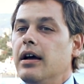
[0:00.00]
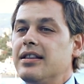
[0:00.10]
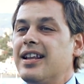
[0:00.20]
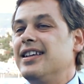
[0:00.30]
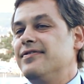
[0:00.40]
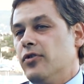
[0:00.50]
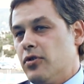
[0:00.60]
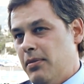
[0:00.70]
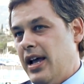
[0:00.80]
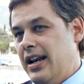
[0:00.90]

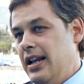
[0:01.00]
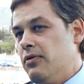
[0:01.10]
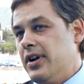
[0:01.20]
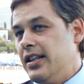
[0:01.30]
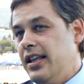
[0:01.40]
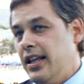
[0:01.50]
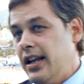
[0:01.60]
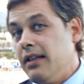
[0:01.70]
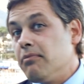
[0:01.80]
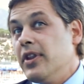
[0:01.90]
trasformare il
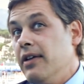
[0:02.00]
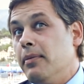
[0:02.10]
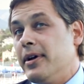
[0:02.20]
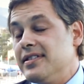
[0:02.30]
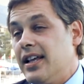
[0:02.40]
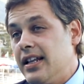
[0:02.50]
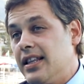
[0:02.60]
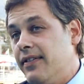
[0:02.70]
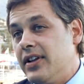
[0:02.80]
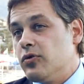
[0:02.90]
quartiere deve passare
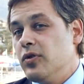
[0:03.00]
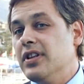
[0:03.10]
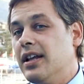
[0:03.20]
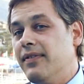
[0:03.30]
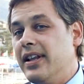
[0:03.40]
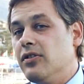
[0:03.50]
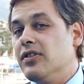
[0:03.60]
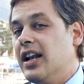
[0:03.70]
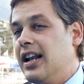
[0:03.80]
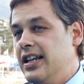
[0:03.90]
attraverso un intervento
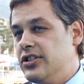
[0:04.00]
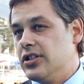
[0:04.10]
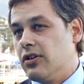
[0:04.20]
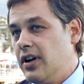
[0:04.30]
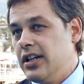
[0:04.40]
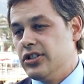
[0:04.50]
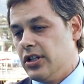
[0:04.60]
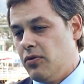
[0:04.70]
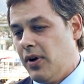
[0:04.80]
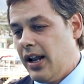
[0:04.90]
della legge. Con la legge
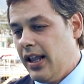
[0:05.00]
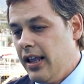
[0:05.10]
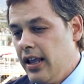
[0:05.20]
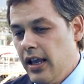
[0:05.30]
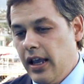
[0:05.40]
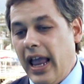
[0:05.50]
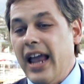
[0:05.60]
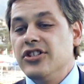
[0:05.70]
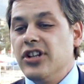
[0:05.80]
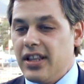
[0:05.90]
attuale
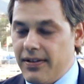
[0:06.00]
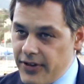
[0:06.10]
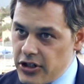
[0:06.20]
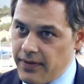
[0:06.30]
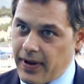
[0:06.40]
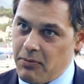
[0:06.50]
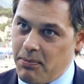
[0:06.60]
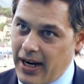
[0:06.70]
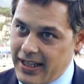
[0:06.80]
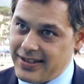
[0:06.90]
è già difficile fare
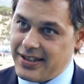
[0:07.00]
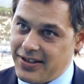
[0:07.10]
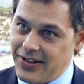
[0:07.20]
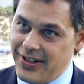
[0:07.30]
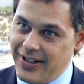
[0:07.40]
un palazzetto